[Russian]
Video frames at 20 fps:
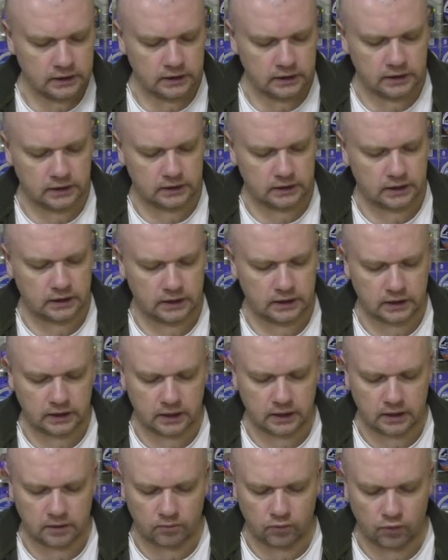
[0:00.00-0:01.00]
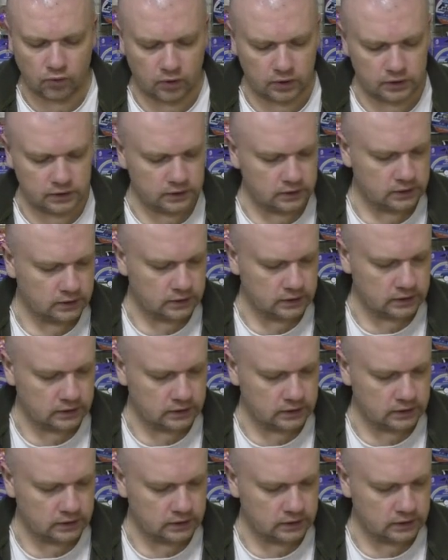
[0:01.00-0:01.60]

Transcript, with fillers: это карбон.